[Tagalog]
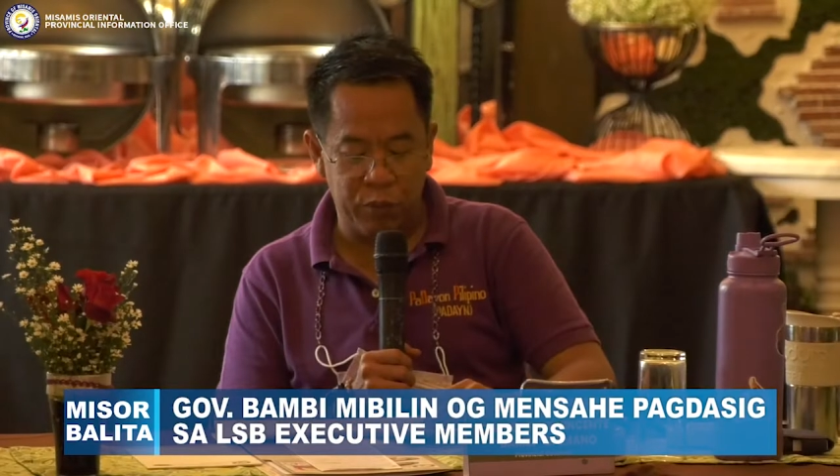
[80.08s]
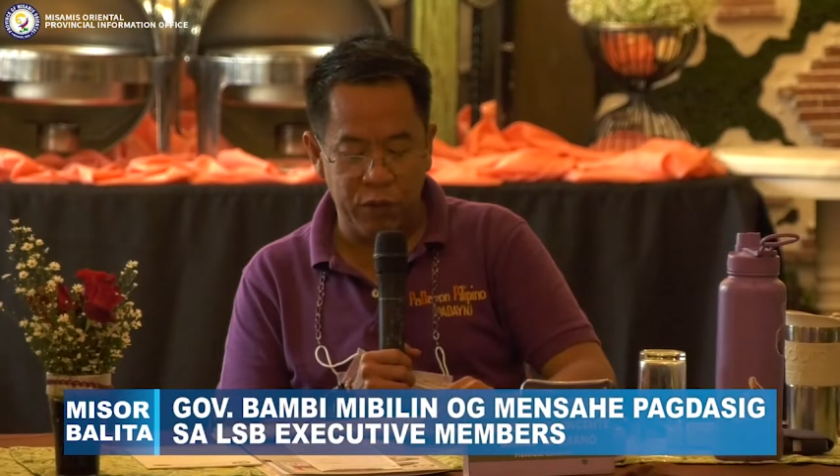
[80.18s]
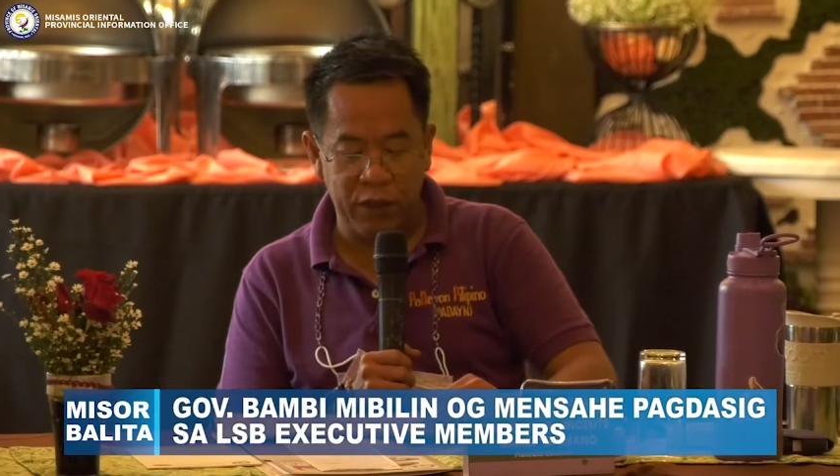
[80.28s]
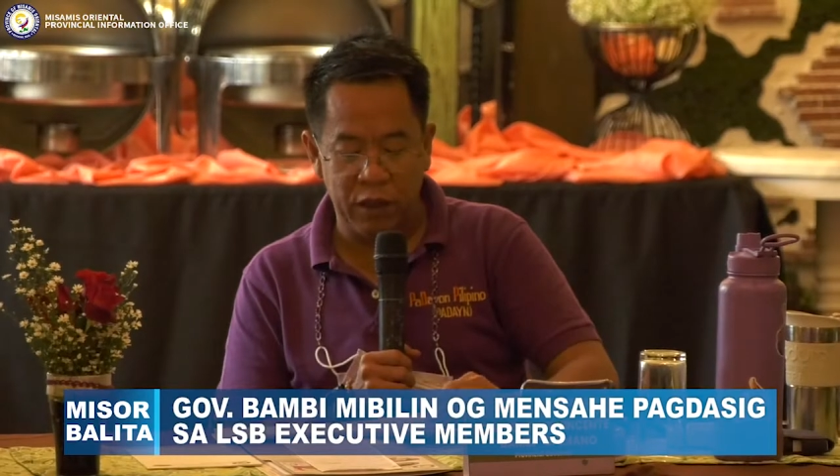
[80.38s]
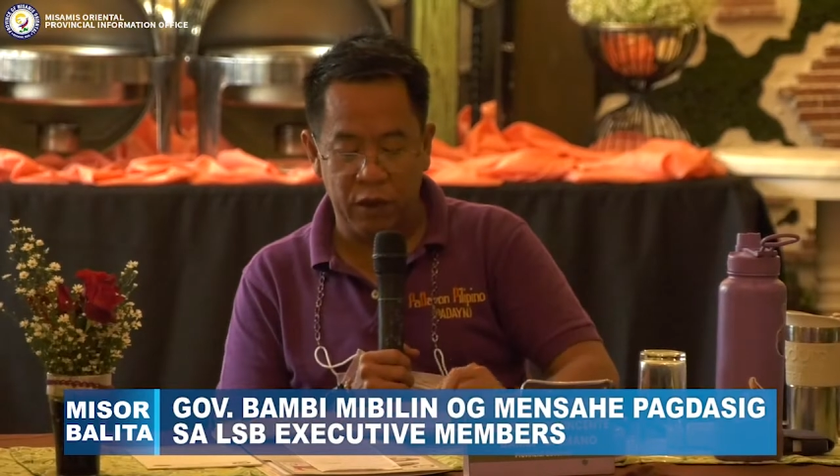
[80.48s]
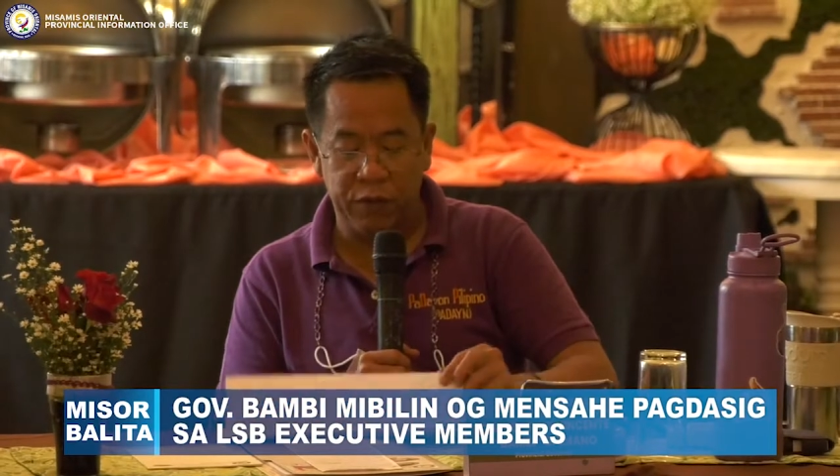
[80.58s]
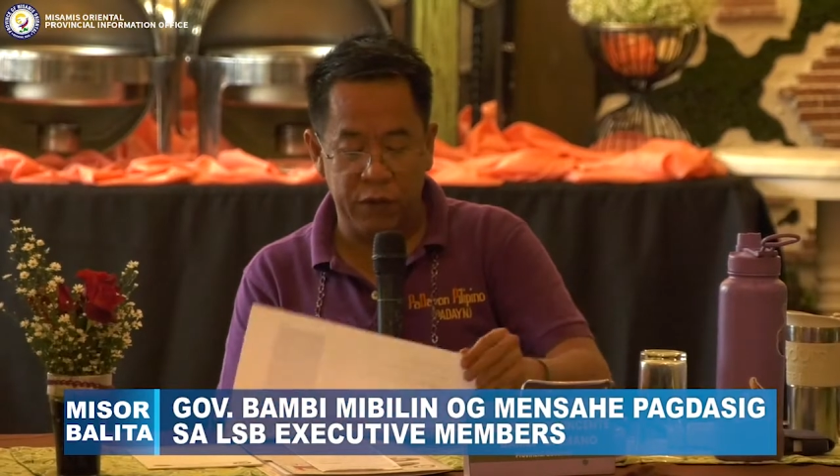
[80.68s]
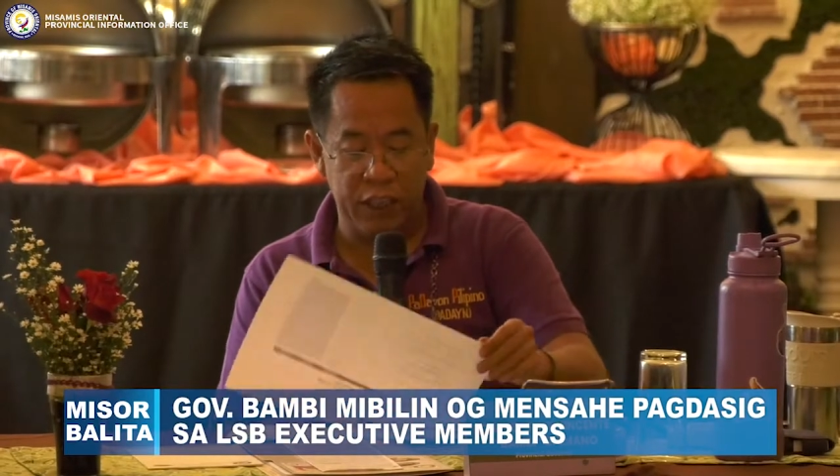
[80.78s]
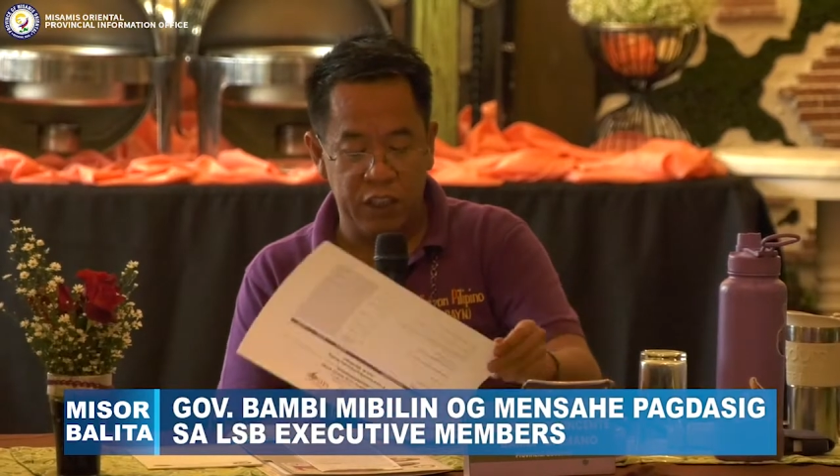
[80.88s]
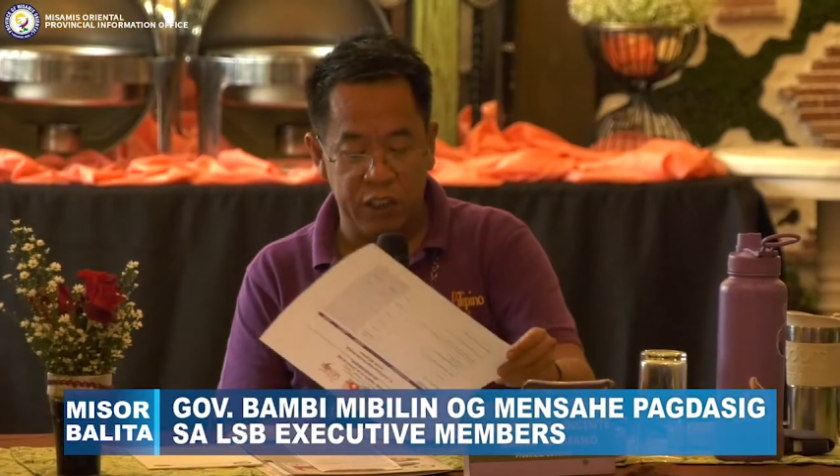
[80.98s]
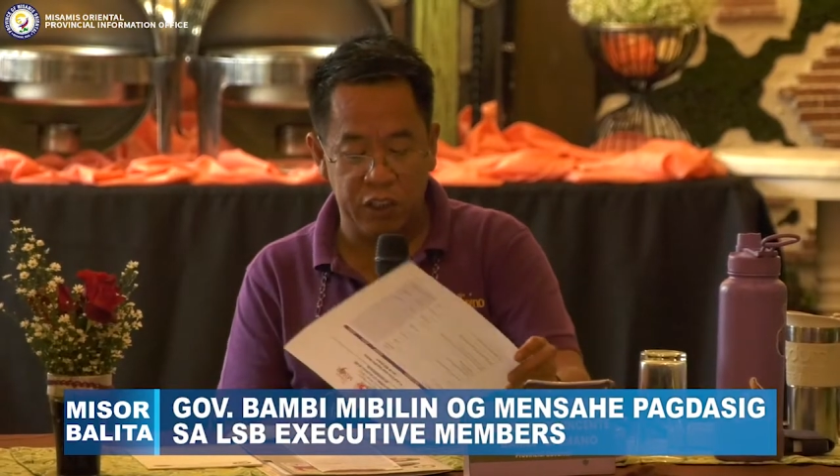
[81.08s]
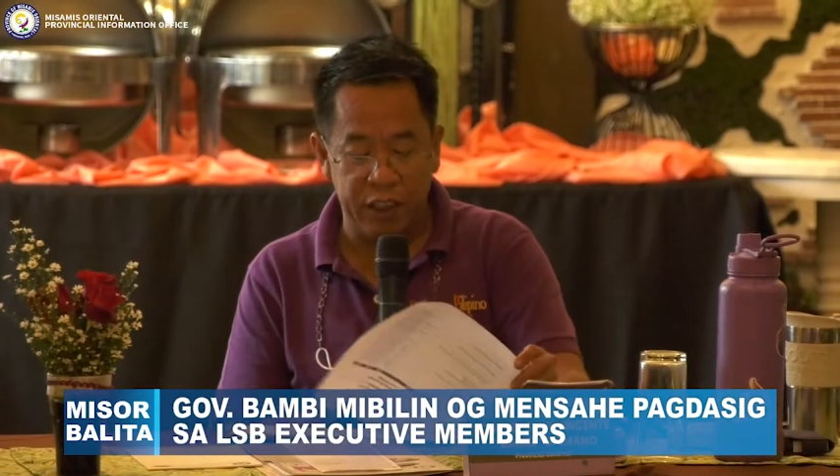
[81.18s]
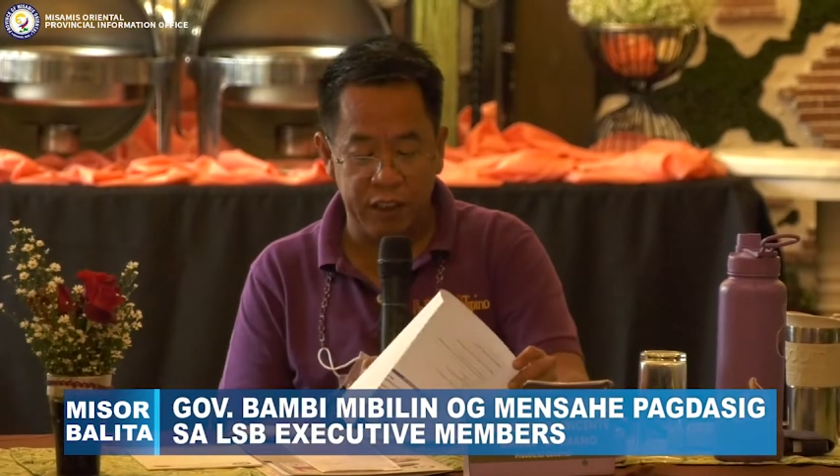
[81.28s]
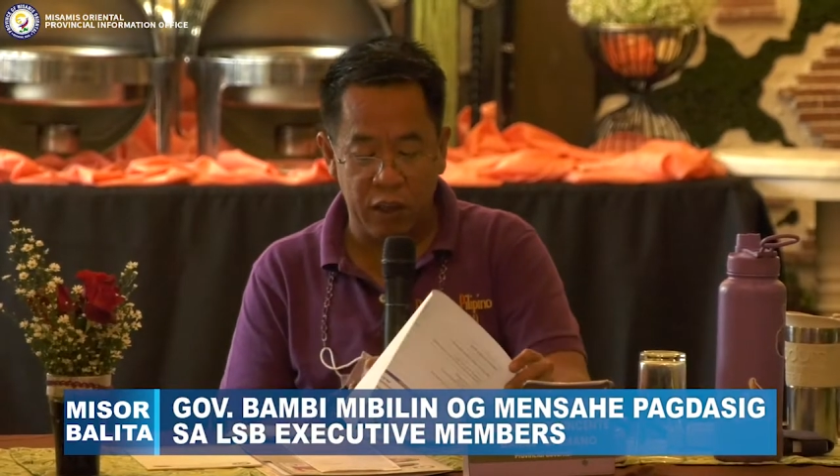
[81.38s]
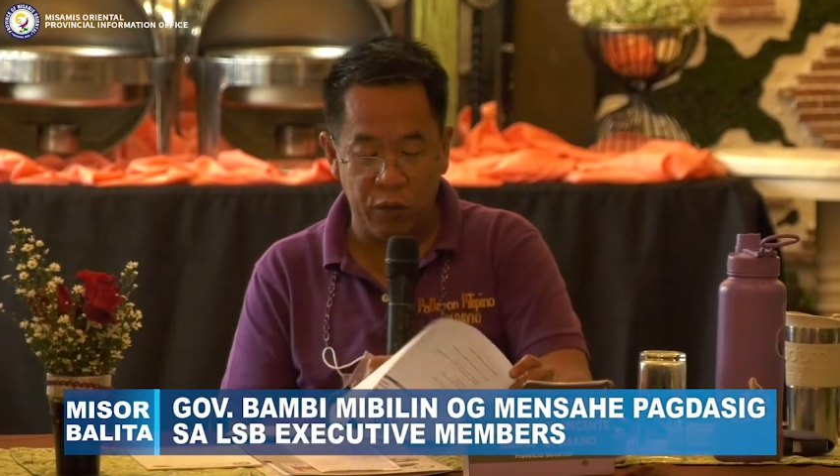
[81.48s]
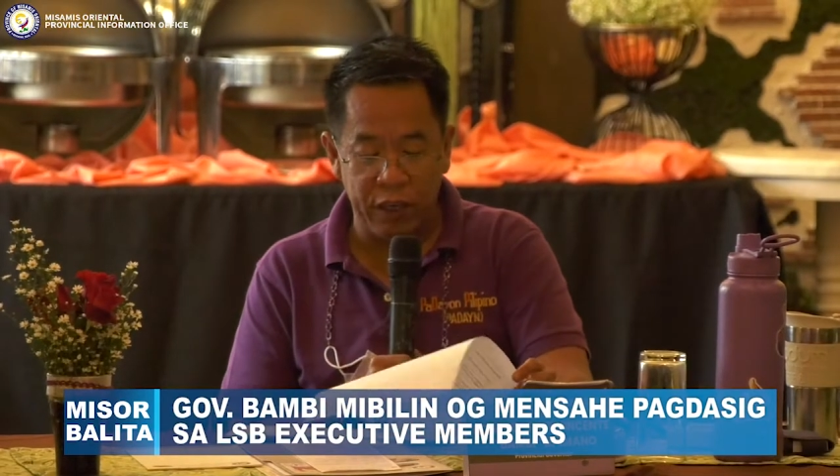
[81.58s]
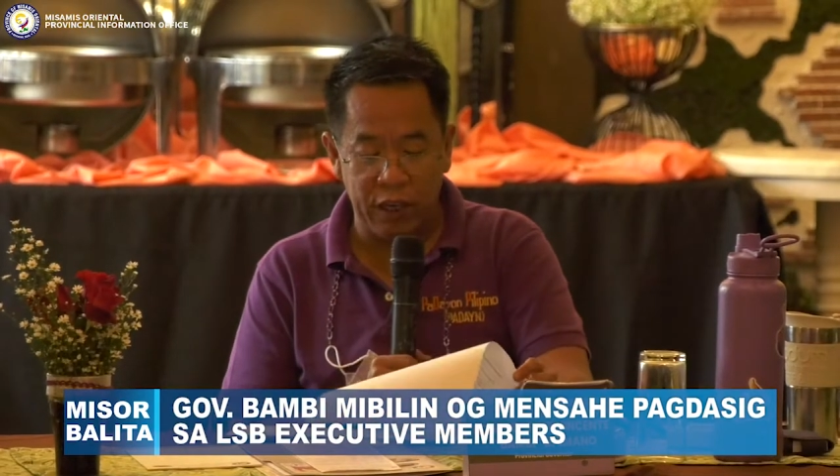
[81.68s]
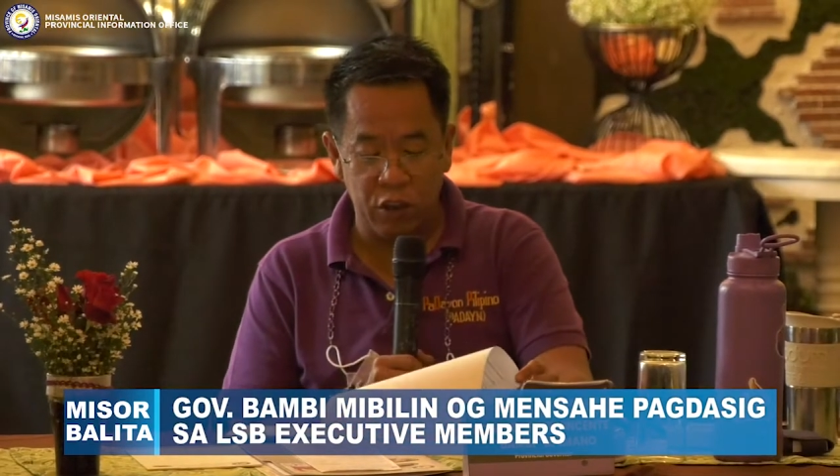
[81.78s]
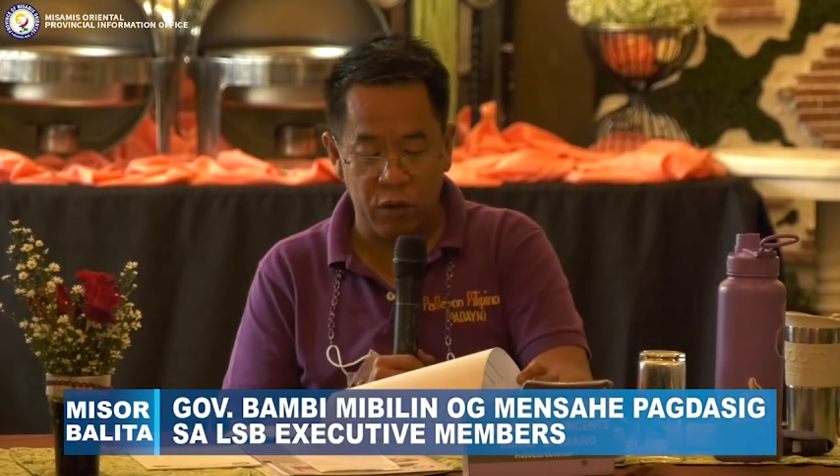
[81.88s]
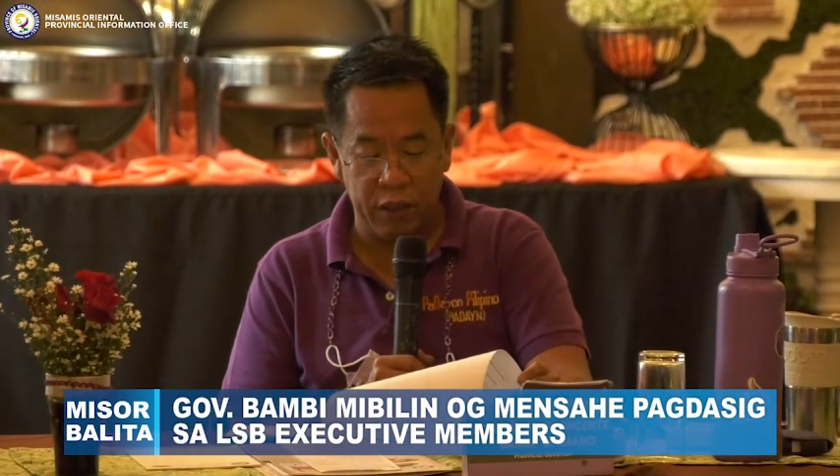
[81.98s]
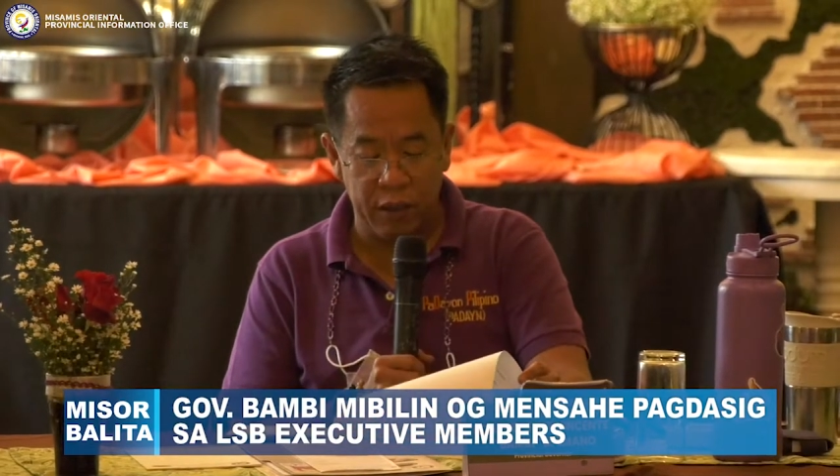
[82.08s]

teacher ug mga ginikanan wala gayud